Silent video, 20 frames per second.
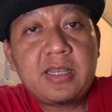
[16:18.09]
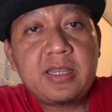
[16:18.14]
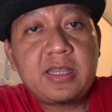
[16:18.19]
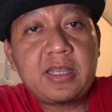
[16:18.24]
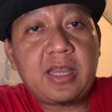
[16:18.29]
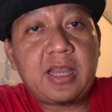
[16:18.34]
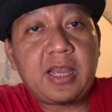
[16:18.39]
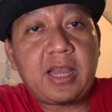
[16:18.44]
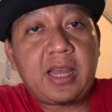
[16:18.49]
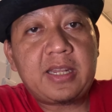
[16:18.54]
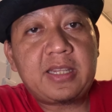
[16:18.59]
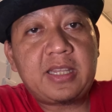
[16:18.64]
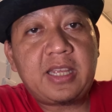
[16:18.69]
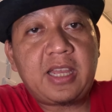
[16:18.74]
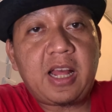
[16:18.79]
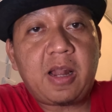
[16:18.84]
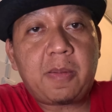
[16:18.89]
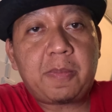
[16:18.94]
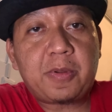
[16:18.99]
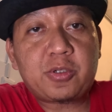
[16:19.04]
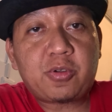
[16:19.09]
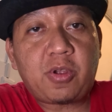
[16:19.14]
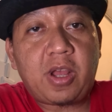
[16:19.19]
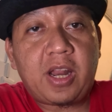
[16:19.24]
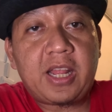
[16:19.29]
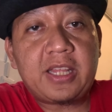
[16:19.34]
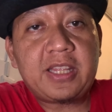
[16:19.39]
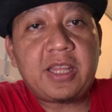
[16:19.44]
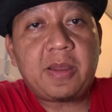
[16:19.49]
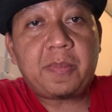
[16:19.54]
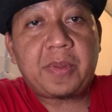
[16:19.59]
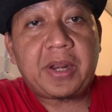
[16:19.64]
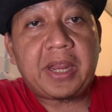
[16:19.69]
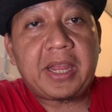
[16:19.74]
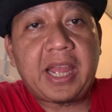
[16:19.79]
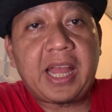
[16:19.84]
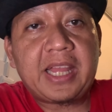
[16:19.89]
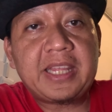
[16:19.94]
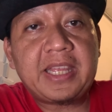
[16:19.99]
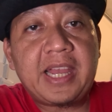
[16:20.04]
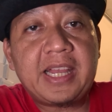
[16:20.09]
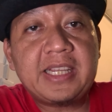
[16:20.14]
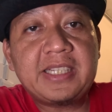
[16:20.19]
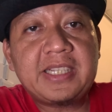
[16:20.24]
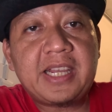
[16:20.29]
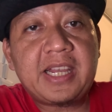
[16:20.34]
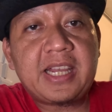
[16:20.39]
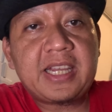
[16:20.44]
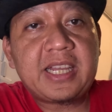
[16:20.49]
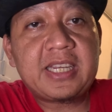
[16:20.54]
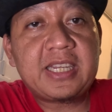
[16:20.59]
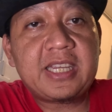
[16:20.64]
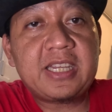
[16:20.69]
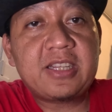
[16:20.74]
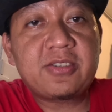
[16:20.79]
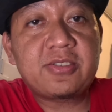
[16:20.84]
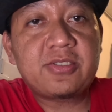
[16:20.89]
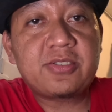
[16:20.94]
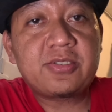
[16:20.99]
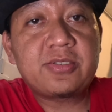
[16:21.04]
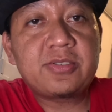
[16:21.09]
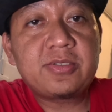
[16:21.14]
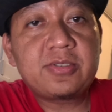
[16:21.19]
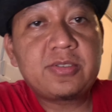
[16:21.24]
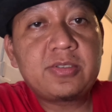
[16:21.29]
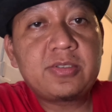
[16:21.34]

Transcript: Oh. Iya kan? Tinggal iya. persoalannya mereka aja kan gitu tuh.